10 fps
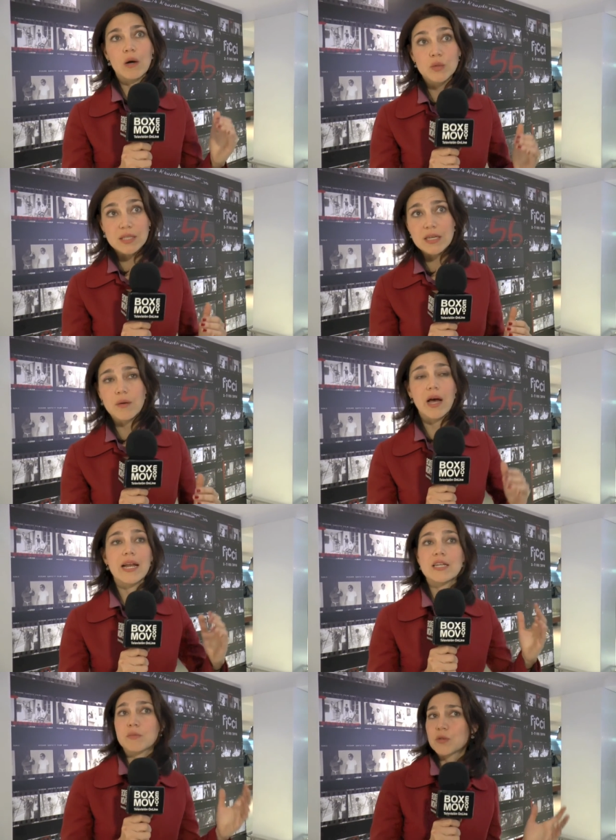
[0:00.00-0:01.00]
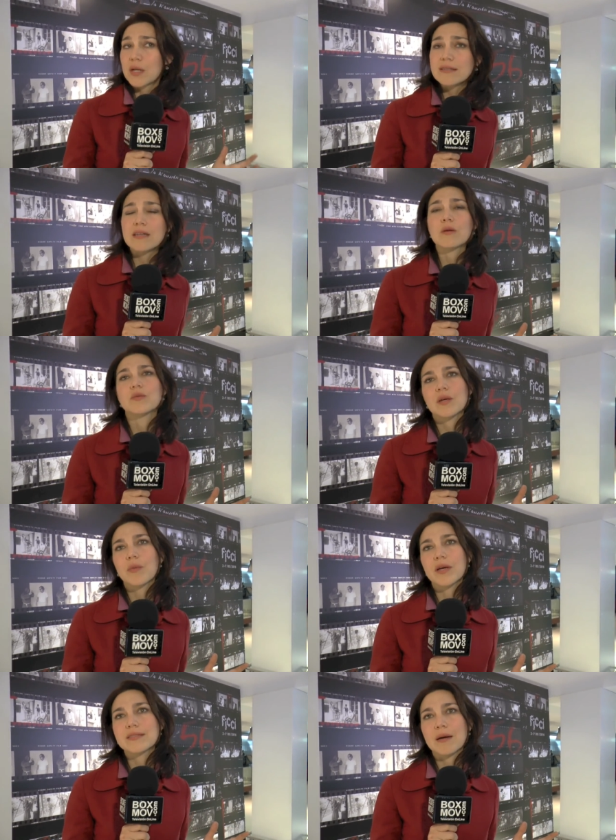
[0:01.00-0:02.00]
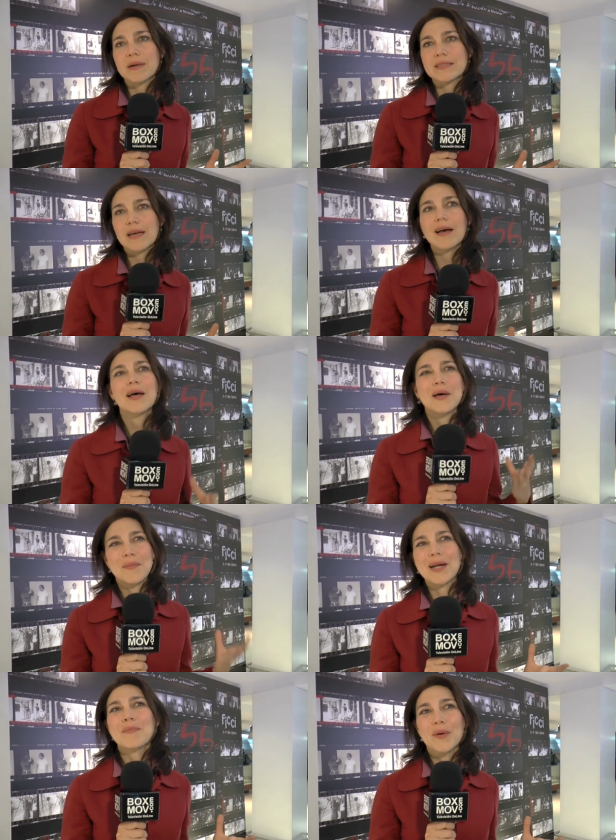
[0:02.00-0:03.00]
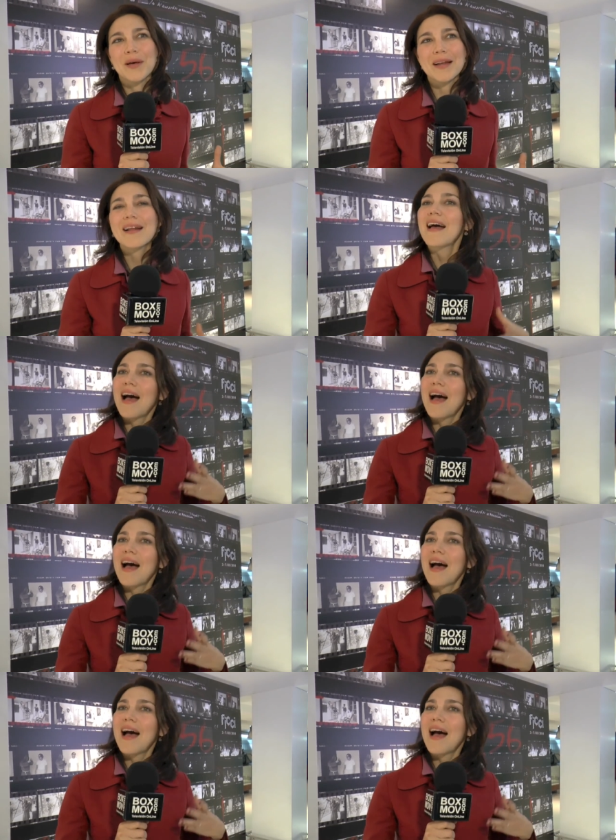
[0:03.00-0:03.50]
auditiva y las personas sin ningún tipo de discapacidad van a poder